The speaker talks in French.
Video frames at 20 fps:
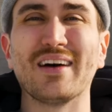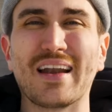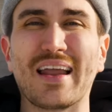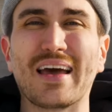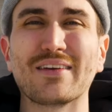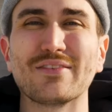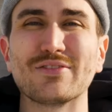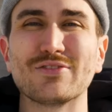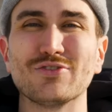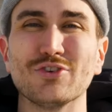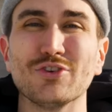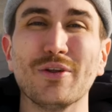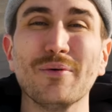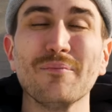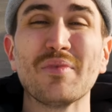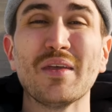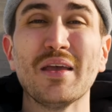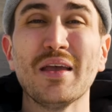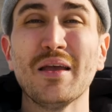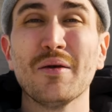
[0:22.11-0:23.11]
dans la rive sud.
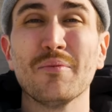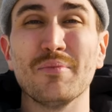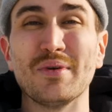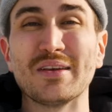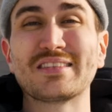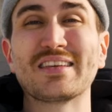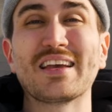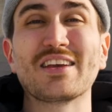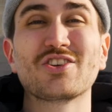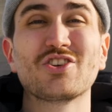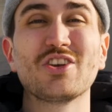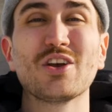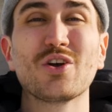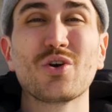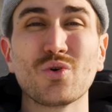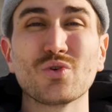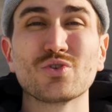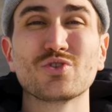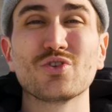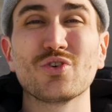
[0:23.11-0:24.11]
Mais sachez
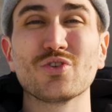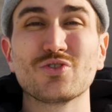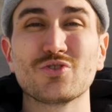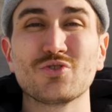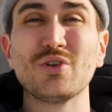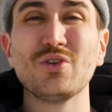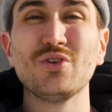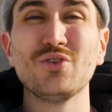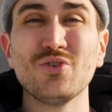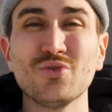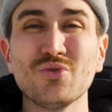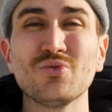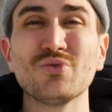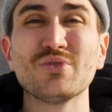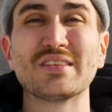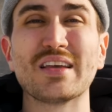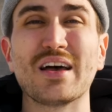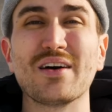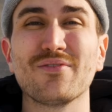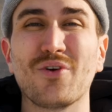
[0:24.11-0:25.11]
qu'aujourd'hui,
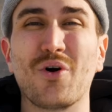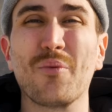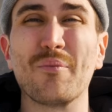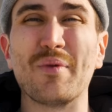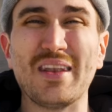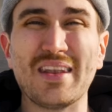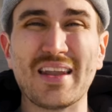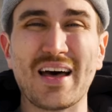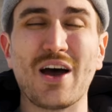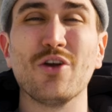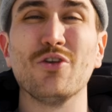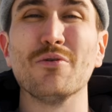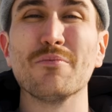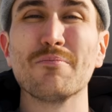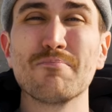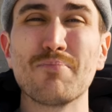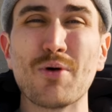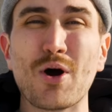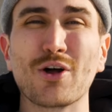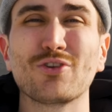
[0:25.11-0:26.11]
nous avons maintenant
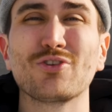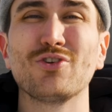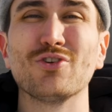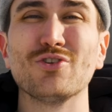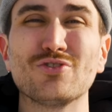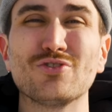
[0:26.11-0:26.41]
une porte que